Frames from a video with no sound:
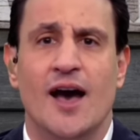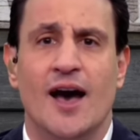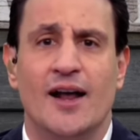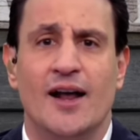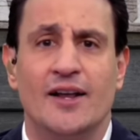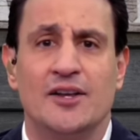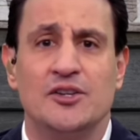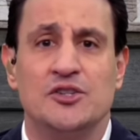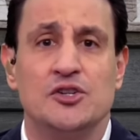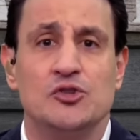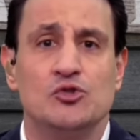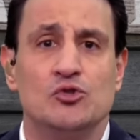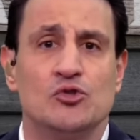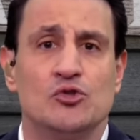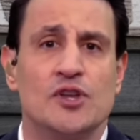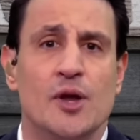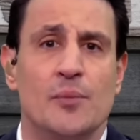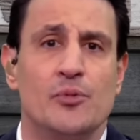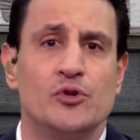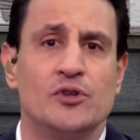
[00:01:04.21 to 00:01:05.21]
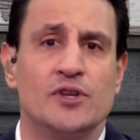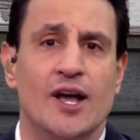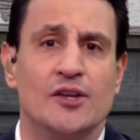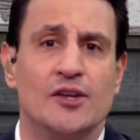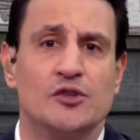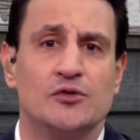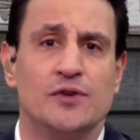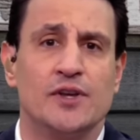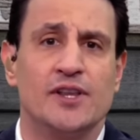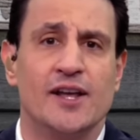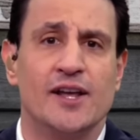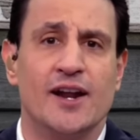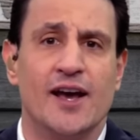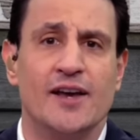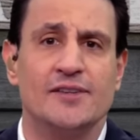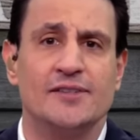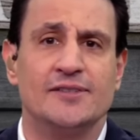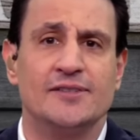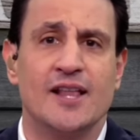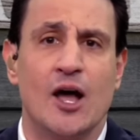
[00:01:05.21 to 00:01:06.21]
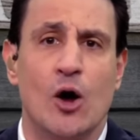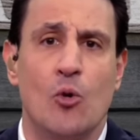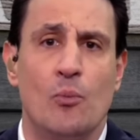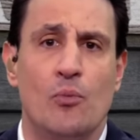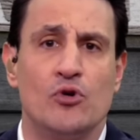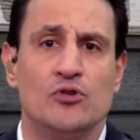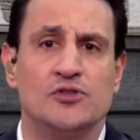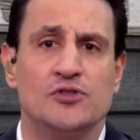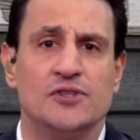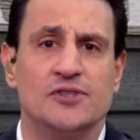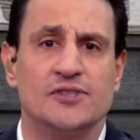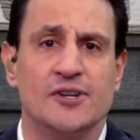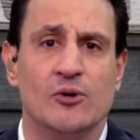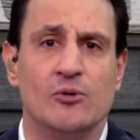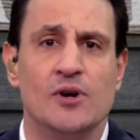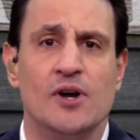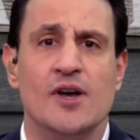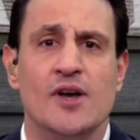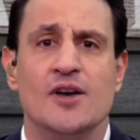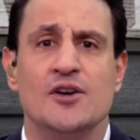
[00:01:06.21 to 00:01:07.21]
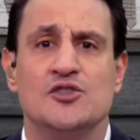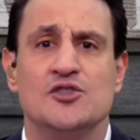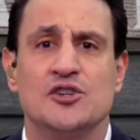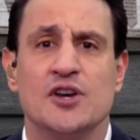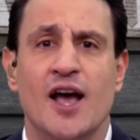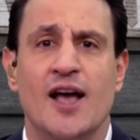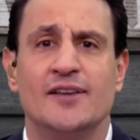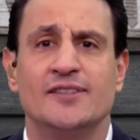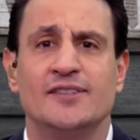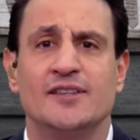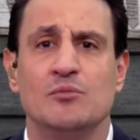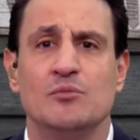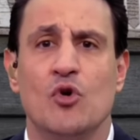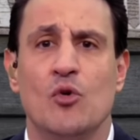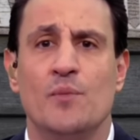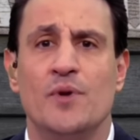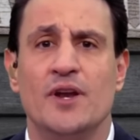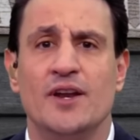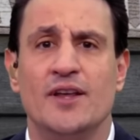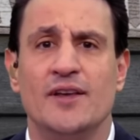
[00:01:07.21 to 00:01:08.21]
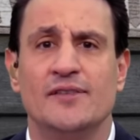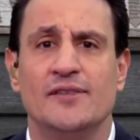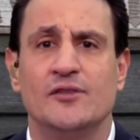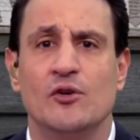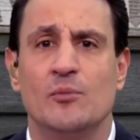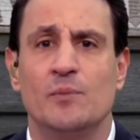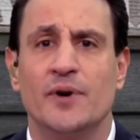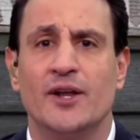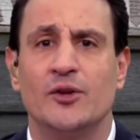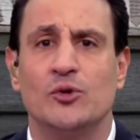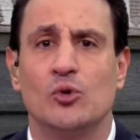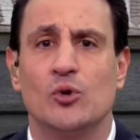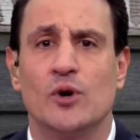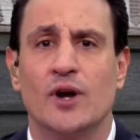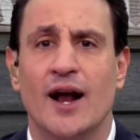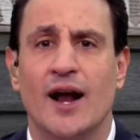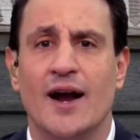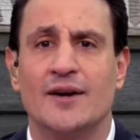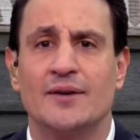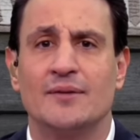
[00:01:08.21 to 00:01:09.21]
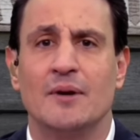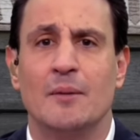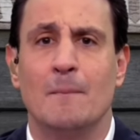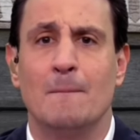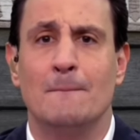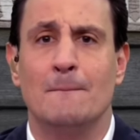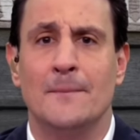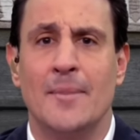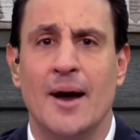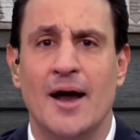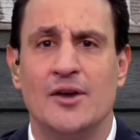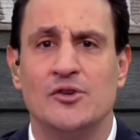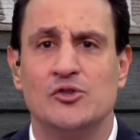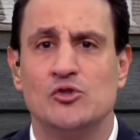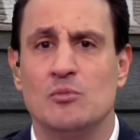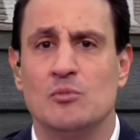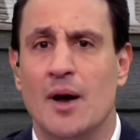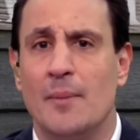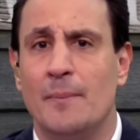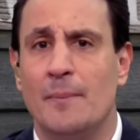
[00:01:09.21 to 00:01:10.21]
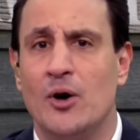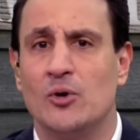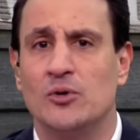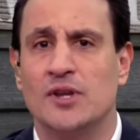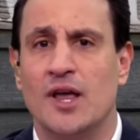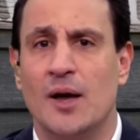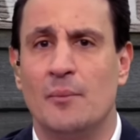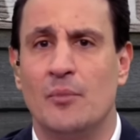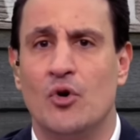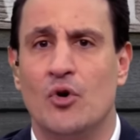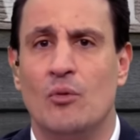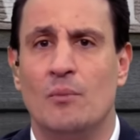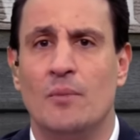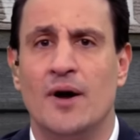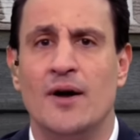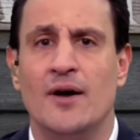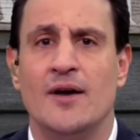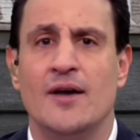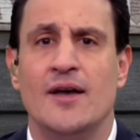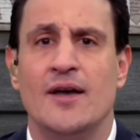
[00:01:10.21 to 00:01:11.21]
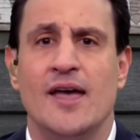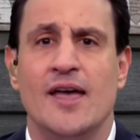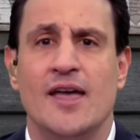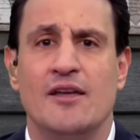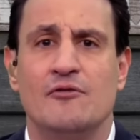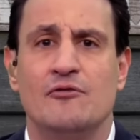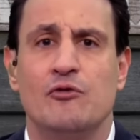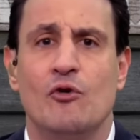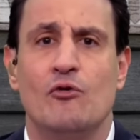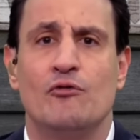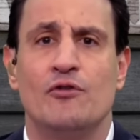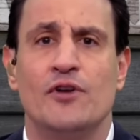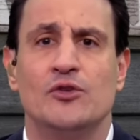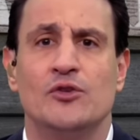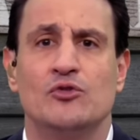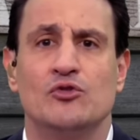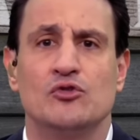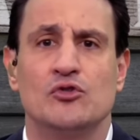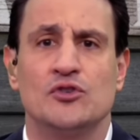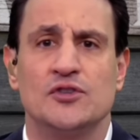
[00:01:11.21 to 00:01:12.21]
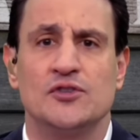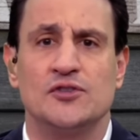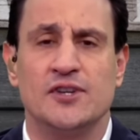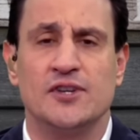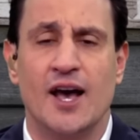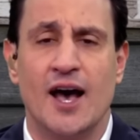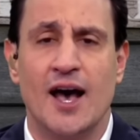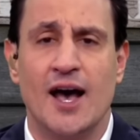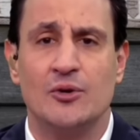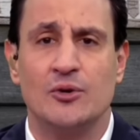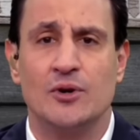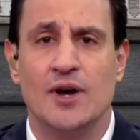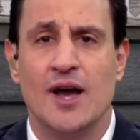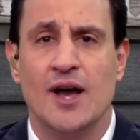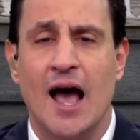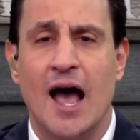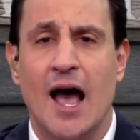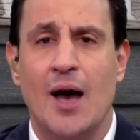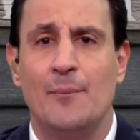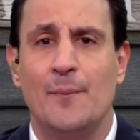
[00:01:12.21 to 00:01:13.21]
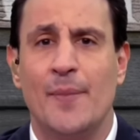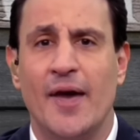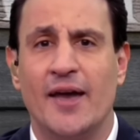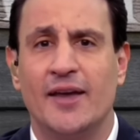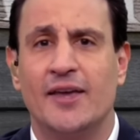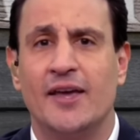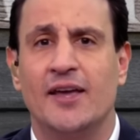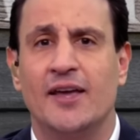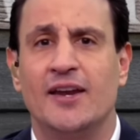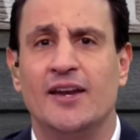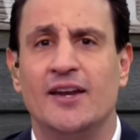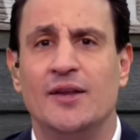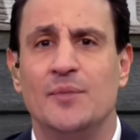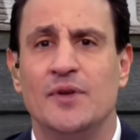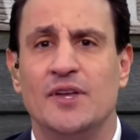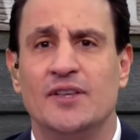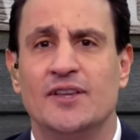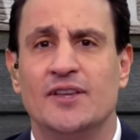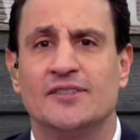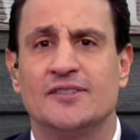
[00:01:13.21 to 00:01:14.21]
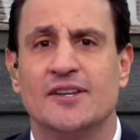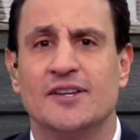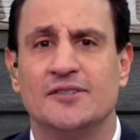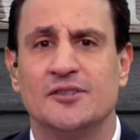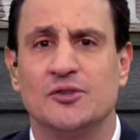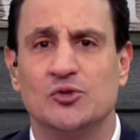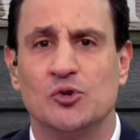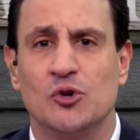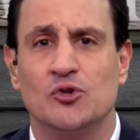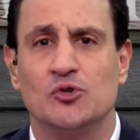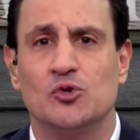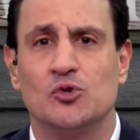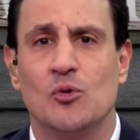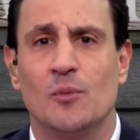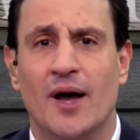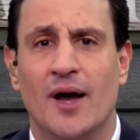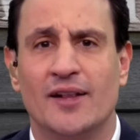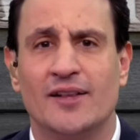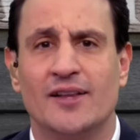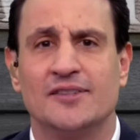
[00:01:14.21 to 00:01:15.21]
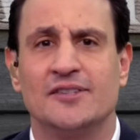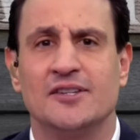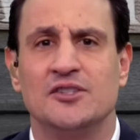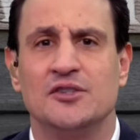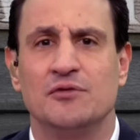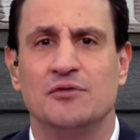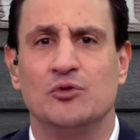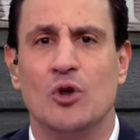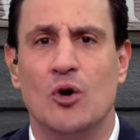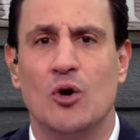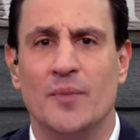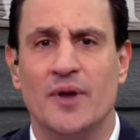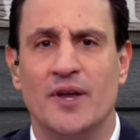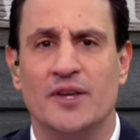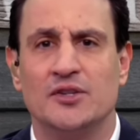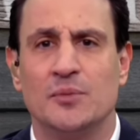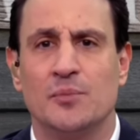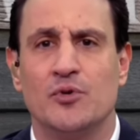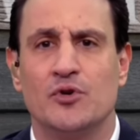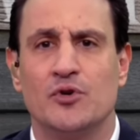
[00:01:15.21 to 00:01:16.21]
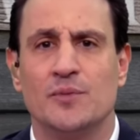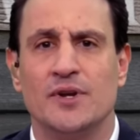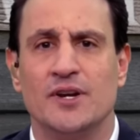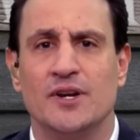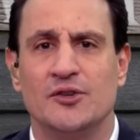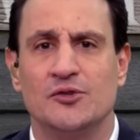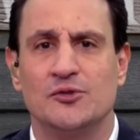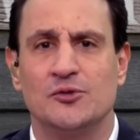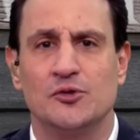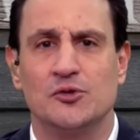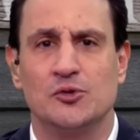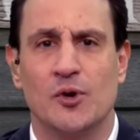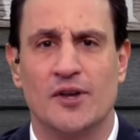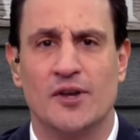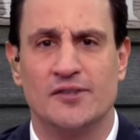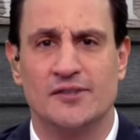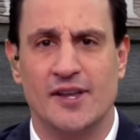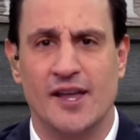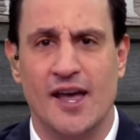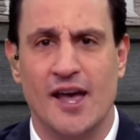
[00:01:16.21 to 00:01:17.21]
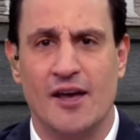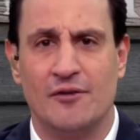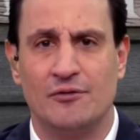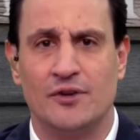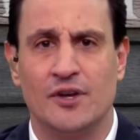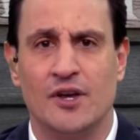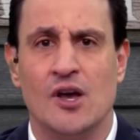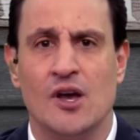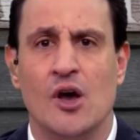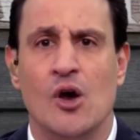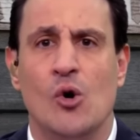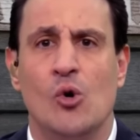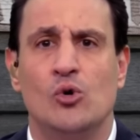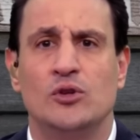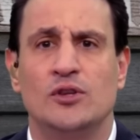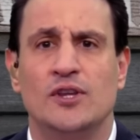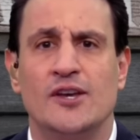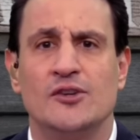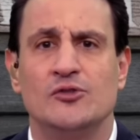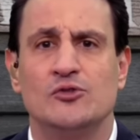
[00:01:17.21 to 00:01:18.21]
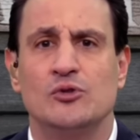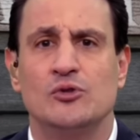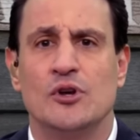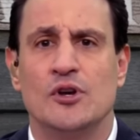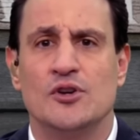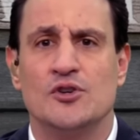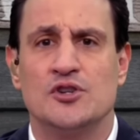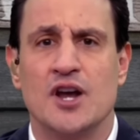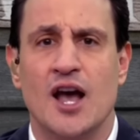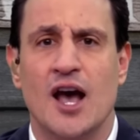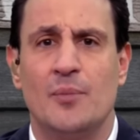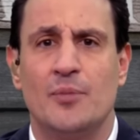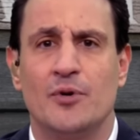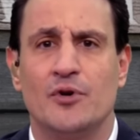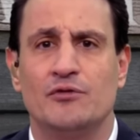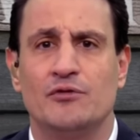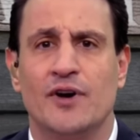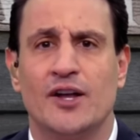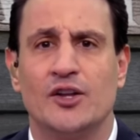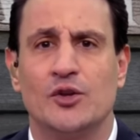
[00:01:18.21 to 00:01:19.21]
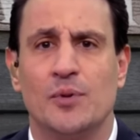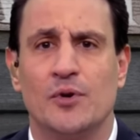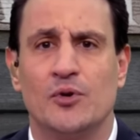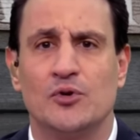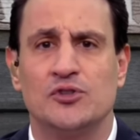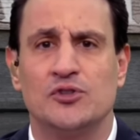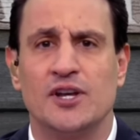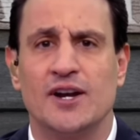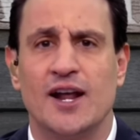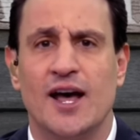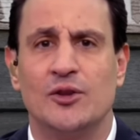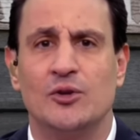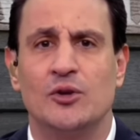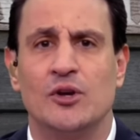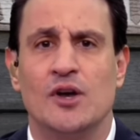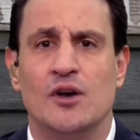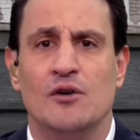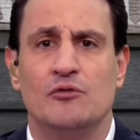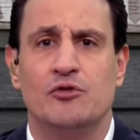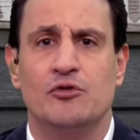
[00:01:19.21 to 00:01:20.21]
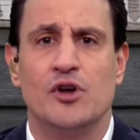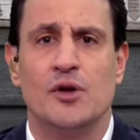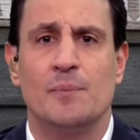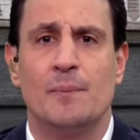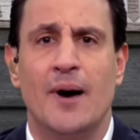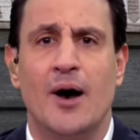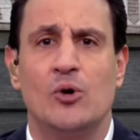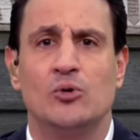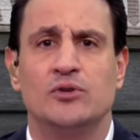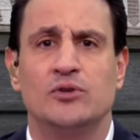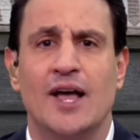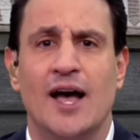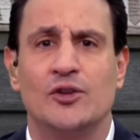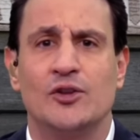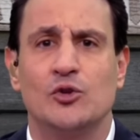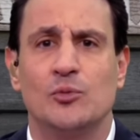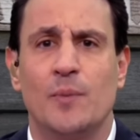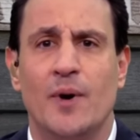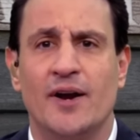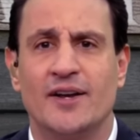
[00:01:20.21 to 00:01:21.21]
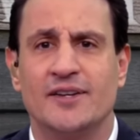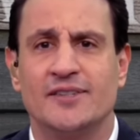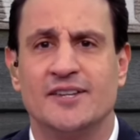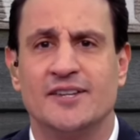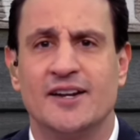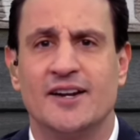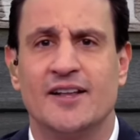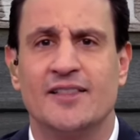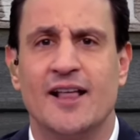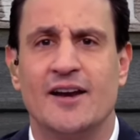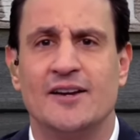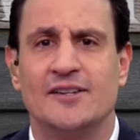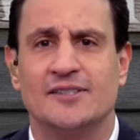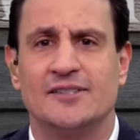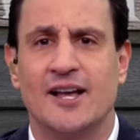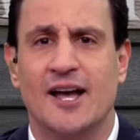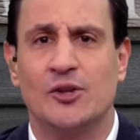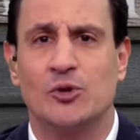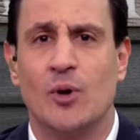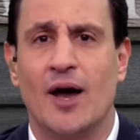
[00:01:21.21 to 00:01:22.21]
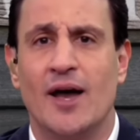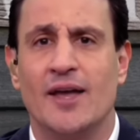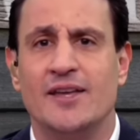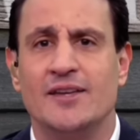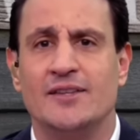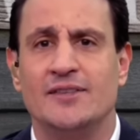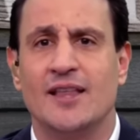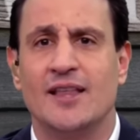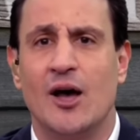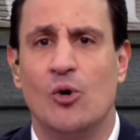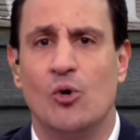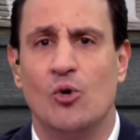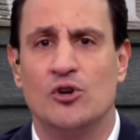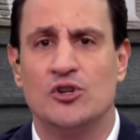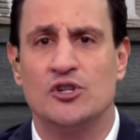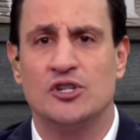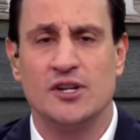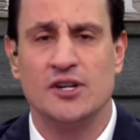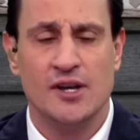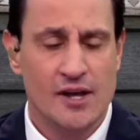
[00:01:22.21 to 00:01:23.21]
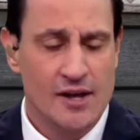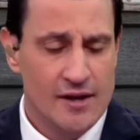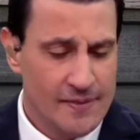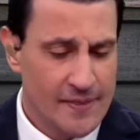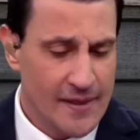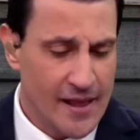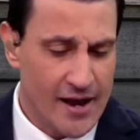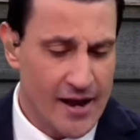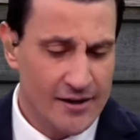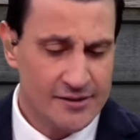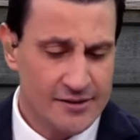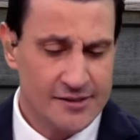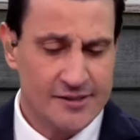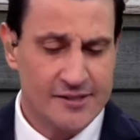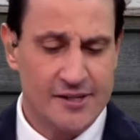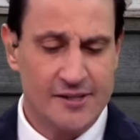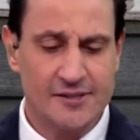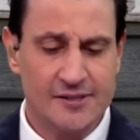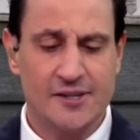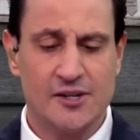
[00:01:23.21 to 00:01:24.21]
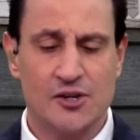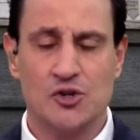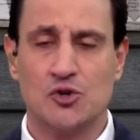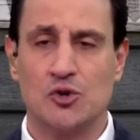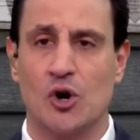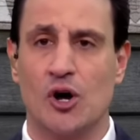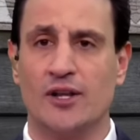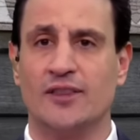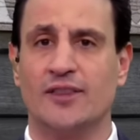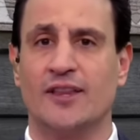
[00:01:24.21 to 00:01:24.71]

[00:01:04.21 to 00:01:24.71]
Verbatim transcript: Além disso, os deputados federais da oposição já se mobilizam para tocar mais uma pauta-bomba envolvendo o Judiciário, a PEC que limita as decisões tomadas individualmente por ministros do STF. O texto, já aprovado pelo Senado, foi pautado para ser analisado ainda hoje na CCJ.